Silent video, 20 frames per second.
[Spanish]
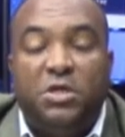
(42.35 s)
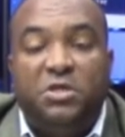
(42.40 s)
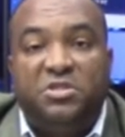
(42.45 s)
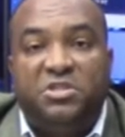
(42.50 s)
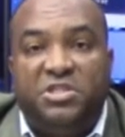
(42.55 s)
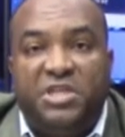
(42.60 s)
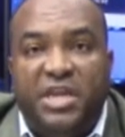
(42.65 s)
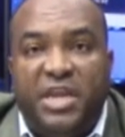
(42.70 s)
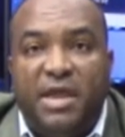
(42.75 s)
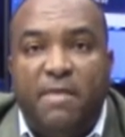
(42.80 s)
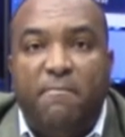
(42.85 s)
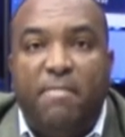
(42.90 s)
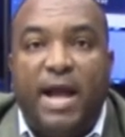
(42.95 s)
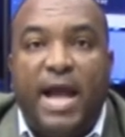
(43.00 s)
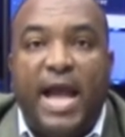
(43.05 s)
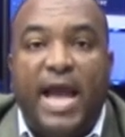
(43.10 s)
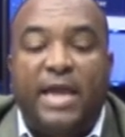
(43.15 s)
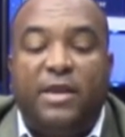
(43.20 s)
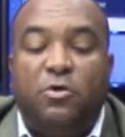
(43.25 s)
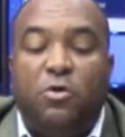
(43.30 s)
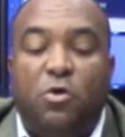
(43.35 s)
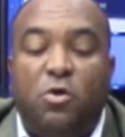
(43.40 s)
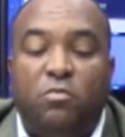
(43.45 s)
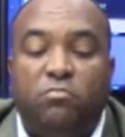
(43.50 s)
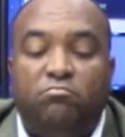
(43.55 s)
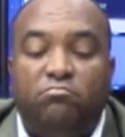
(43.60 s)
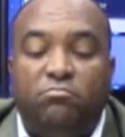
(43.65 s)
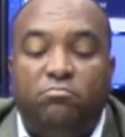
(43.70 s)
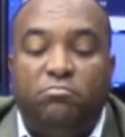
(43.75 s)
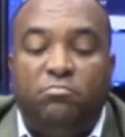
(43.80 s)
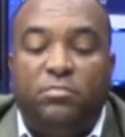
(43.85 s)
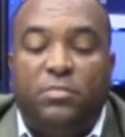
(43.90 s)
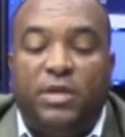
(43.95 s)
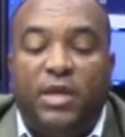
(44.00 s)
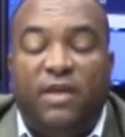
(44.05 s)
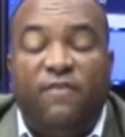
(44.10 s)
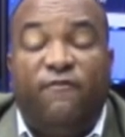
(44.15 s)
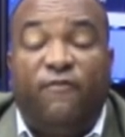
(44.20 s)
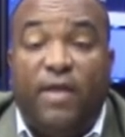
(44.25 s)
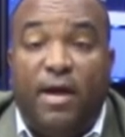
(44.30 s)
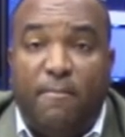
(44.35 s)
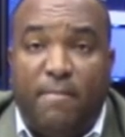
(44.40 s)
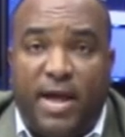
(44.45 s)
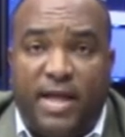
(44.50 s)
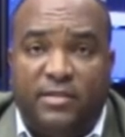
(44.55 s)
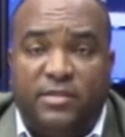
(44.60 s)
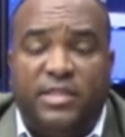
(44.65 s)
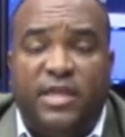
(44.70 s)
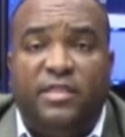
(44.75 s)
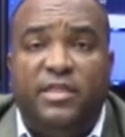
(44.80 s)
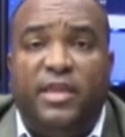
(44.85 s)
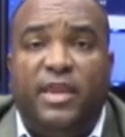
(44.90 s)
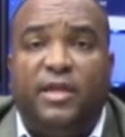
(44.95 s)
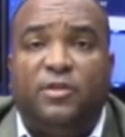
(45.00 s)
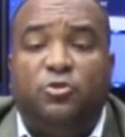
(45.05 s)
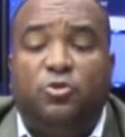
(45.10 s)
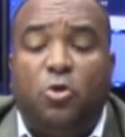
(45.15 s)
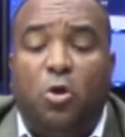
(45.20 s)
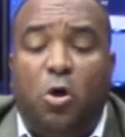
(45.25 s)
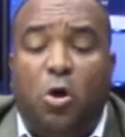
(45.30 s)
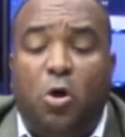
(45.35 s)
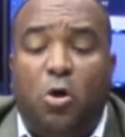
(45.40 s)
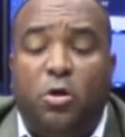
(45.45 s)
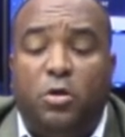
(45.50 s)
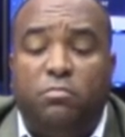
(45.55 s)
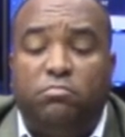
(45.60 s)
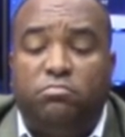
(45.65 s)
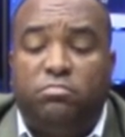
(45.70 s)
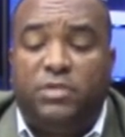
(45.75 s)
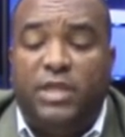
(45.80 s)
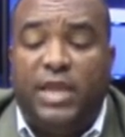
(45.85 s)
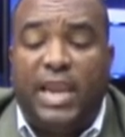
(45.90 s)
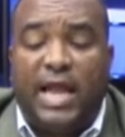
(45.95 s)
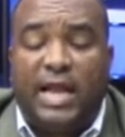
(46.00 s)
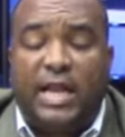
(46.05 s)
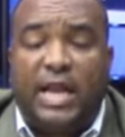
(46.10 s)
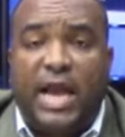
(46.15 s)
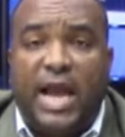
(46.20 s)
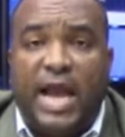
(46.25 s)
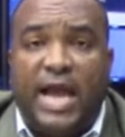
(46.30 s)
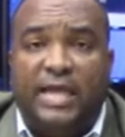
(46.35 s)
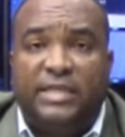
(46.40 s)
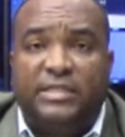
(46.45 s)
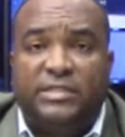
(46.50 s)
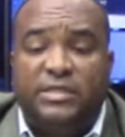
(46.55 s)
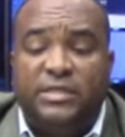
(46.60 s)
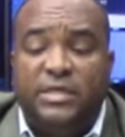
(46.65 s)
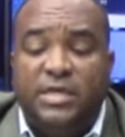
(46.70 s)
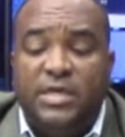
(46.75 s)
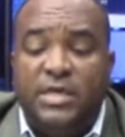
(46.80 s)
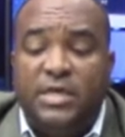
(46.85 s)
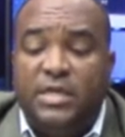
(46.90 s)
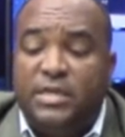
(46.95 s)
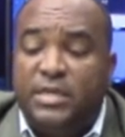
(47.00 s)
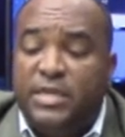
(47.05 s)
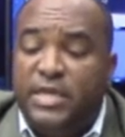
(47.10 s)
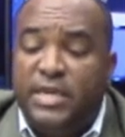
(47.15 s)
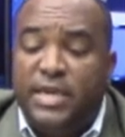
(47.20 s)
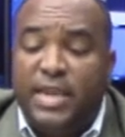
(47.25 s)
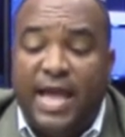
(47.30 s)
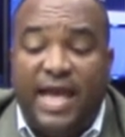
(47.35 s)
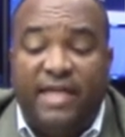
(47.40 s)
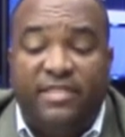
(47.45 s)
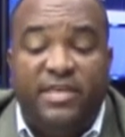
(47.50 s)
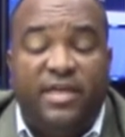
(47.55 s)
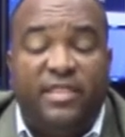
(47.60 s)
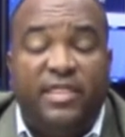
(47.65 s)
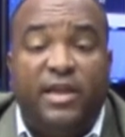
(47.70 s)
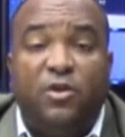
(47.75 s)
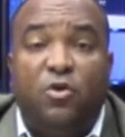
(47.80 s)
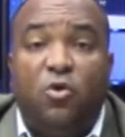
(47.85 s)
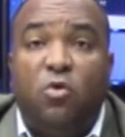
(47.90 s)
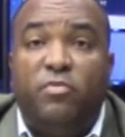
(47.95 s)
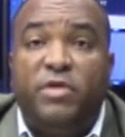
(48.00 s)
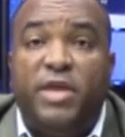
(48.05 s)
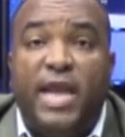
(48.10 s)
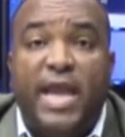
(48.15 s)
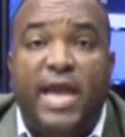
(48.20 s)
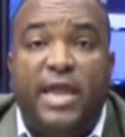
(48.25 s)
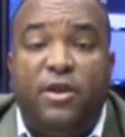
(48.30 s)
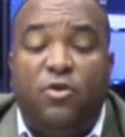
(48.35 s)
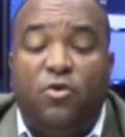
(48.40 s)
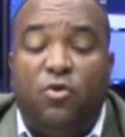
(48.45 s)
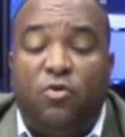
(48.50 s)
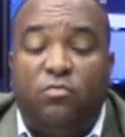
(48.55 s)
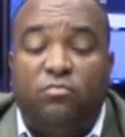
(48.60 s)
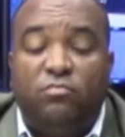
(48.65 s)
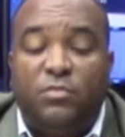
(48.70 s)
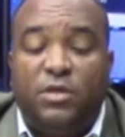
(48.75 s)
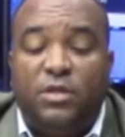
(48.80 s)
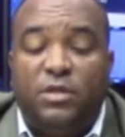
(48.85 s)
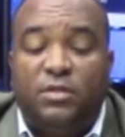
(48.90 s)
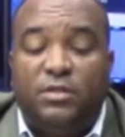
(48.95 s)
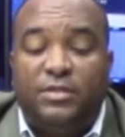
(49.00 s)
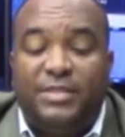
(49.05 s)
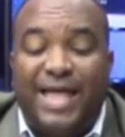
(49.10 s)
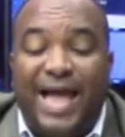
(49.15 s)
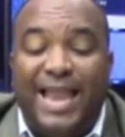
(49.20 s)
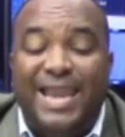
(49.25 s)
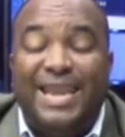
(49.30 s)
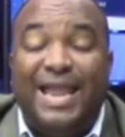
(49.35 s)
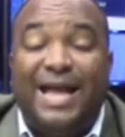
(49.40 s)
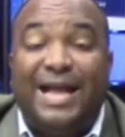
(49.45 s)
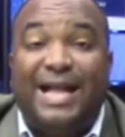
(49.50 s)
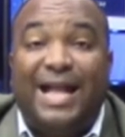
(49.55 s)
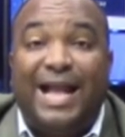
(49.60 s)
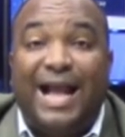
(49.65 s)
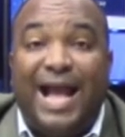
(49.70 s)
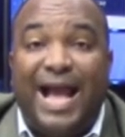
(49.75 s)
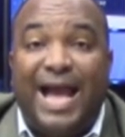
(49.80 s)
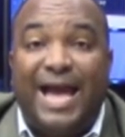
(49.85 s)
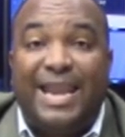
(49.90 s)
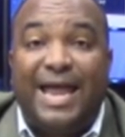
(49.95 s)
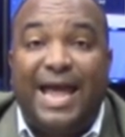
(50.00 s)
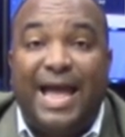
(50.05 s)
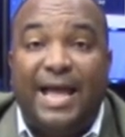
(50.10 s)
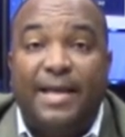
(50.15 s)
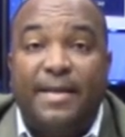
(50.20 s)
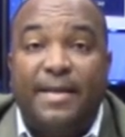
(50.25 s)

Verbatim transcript: Sin embargo, el flamante director de la CAS ni nadie del gobierno dan la cara